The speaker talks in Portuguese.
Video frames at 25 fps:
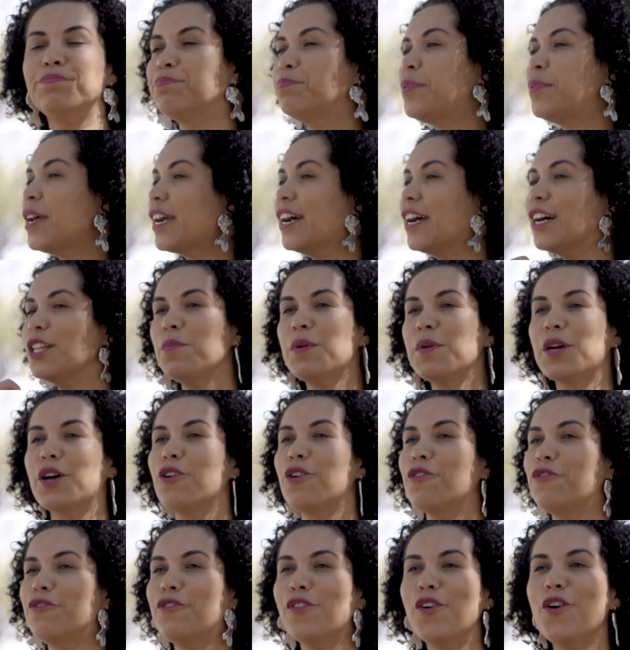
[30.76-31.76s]
pegando
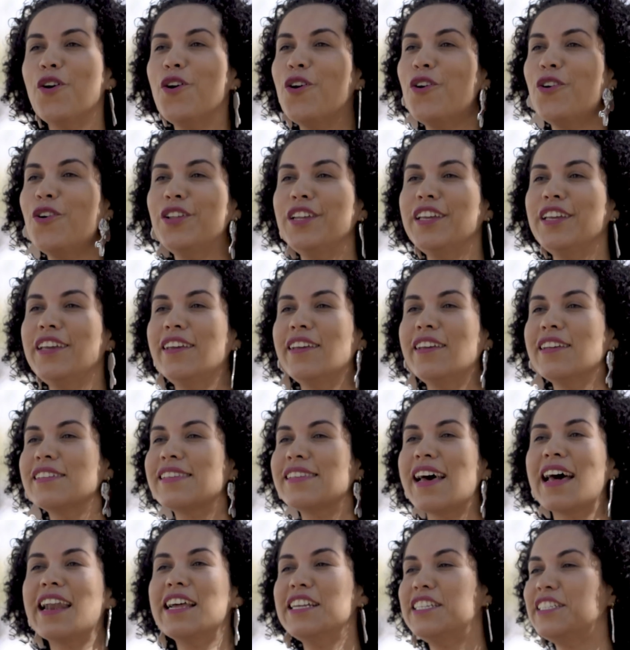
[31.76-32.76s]
microfone, em
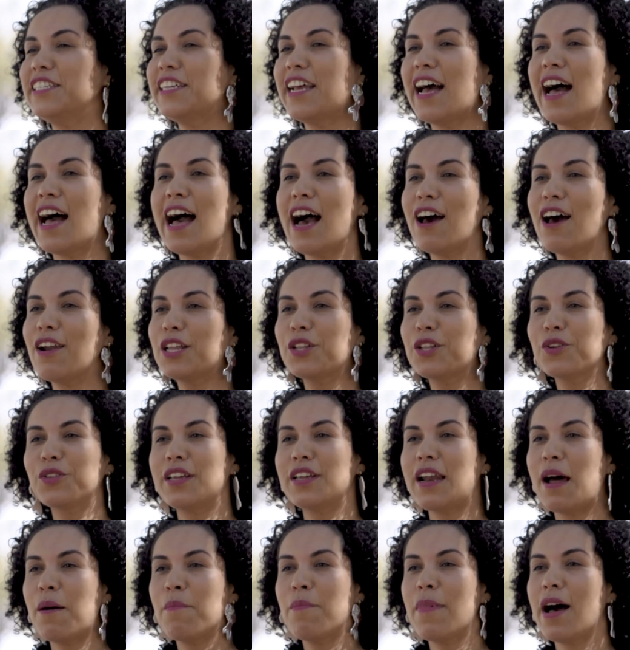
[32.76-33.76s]
sala de aula, no
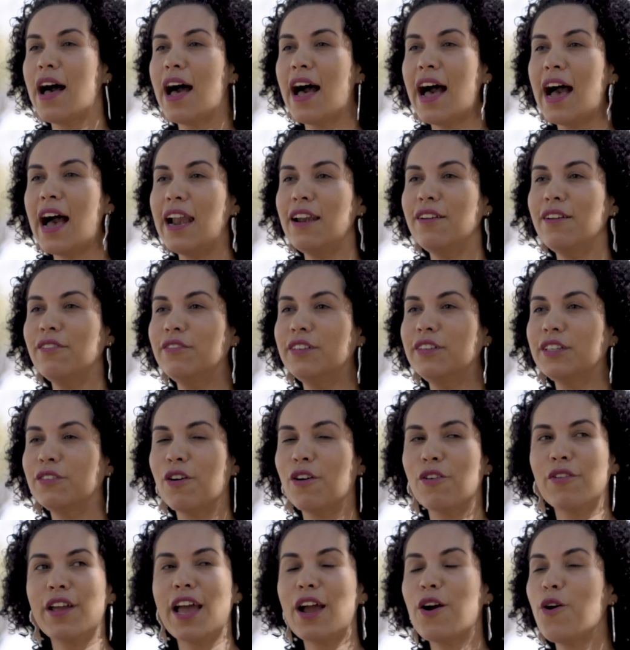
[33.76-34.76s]
trabalho, em
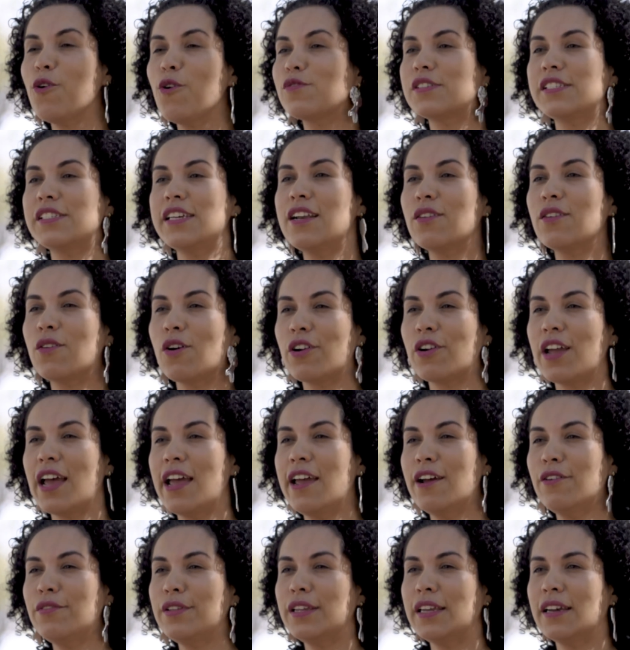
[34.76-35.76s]
qualquer conselho, qualquer
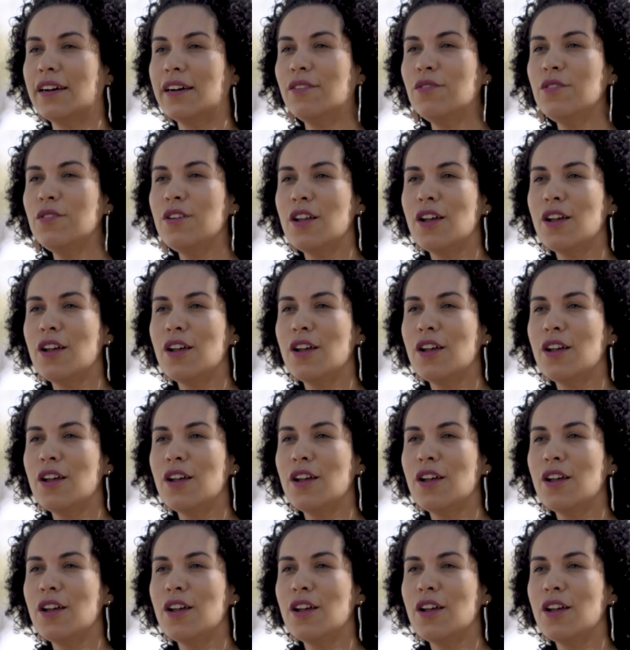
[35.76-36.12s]
reunião.